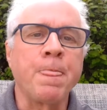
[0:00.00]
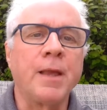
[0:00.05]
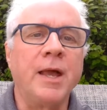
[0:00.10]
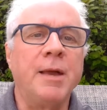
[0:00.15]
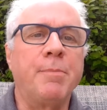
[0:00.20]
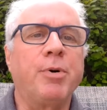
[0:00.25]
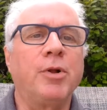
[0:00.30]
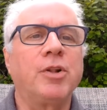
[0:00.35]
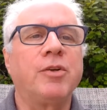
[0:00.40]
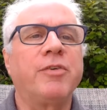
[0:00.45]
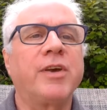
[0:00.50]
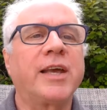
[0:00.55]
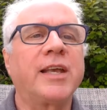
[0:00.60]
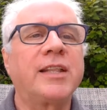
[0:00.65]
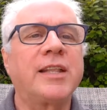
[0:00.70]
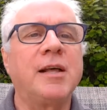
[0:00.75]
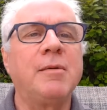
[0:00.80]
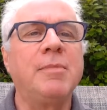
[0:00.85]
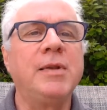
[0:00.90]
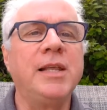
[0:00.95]
Et Paul devait
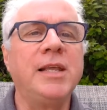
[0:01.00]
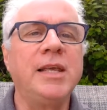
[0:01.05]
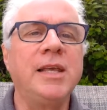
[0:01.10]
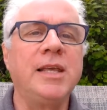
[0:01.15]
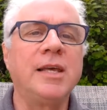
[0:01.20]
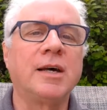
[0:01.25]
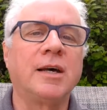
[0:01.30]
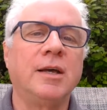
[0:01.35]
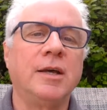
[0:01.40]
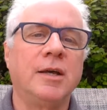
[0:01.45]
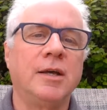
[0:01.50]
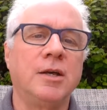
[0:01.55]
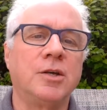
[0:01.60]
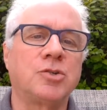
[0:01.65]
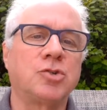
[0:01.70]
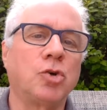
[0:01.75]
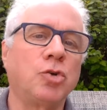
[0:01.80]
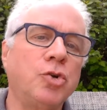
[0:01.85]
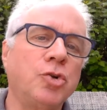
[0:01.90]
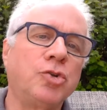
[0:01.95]
rétablir
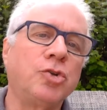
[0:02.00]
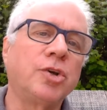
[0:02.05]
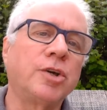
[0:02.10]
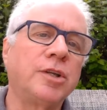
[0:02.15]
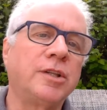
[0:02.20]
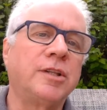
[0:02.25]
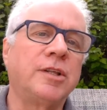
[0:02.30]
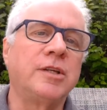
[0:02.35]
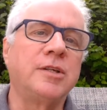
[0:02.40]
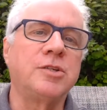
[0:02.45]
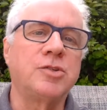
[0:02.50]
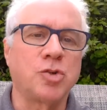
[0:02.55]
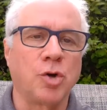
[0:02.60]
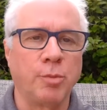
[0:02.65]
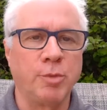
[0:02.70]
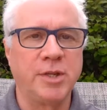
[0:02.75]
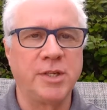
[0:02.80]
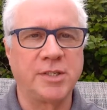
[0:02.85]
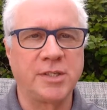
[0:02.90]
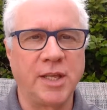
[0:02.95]
son autorité,
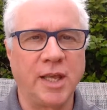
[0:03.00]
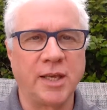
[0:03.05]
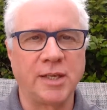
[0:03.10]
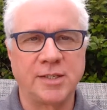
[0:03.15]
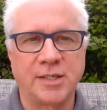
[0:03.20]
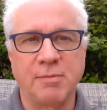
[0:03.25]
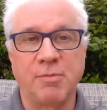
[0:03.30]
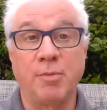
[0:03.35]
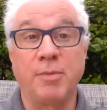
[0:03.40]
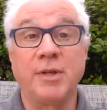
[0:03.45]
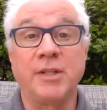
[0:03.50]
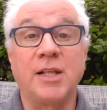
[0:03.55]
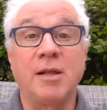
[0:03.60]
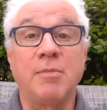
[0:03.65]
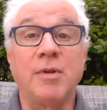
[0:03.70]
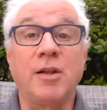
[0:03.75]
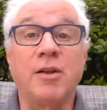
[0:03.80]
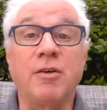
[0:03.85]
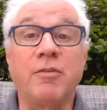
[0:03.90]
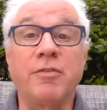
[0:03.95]
son ministère, et simplement
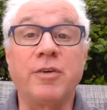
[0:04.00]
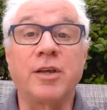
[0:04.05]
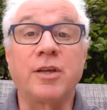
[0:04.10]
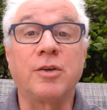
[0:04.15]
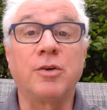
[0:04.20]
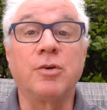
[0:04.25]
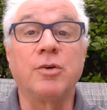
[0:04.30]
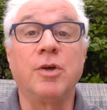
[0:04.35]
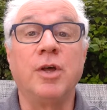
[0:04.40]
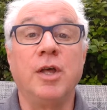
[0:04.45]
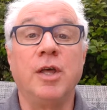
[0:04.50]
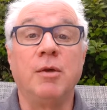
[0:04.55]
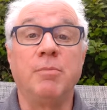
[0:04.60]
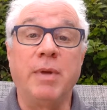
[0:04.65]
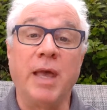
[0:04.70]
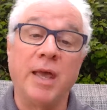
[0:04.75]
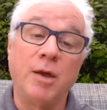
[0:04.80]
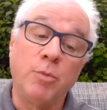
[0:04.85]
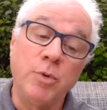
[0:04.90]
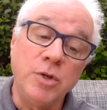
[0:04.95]
établir le fait que,
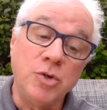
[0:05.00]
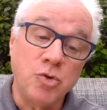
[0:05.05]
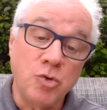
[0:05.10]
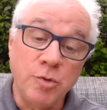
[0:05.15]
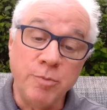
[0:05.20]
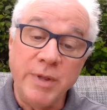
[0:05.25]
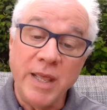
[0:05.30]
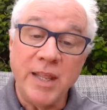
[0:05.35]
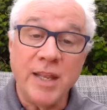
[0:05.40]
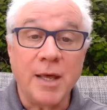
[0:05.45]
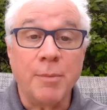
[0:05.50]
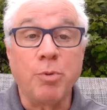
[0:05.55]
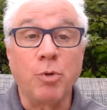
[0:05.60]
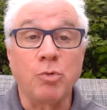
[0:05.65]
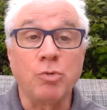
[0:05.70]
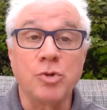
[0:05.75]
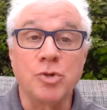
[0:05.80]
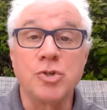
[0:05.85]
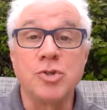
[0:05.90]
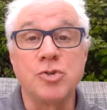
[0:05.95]
ben oui, je suis bien
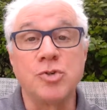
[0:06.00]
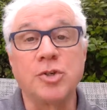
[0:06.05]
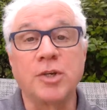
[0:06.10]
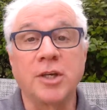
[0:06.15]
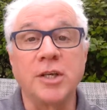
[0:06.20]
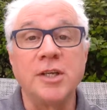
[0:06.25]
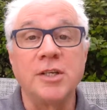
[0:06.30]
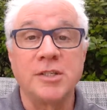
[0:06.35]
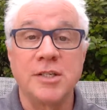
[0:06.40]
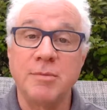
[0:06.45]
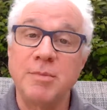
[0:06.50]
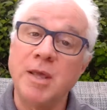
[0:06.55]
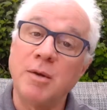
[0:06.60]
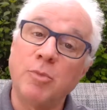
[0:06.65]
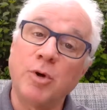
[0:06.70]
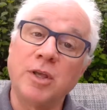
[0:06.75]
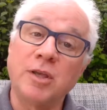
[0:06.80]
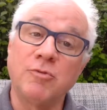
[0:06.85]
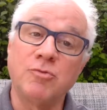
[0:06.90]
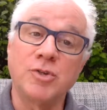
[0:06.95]
l'apôtre de Jésus-Christ et c'est bien
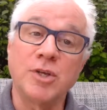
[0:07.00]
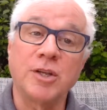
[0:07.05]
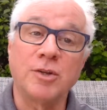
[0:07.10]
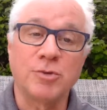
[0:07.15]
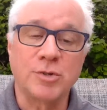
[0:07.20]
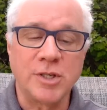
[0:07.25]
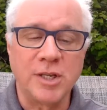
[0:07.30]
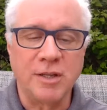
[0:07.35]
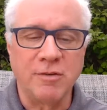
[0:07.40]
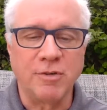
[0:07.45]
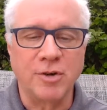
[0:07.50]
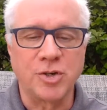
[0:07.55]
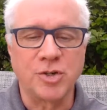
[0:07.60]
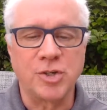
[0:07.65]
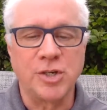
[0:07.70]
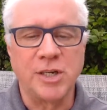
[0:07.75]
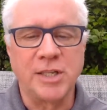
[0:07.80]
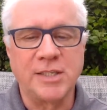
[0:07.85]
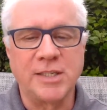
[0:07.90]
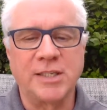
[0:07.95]
moi qui vous annonce
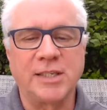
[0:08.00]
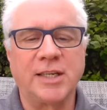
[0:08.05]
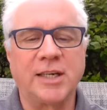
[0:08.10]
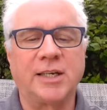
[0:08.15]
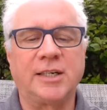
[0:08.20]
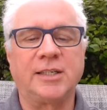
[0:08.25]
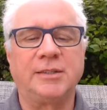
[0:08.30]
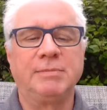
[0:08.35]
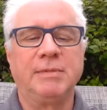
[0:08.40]
l'Évangile, etc.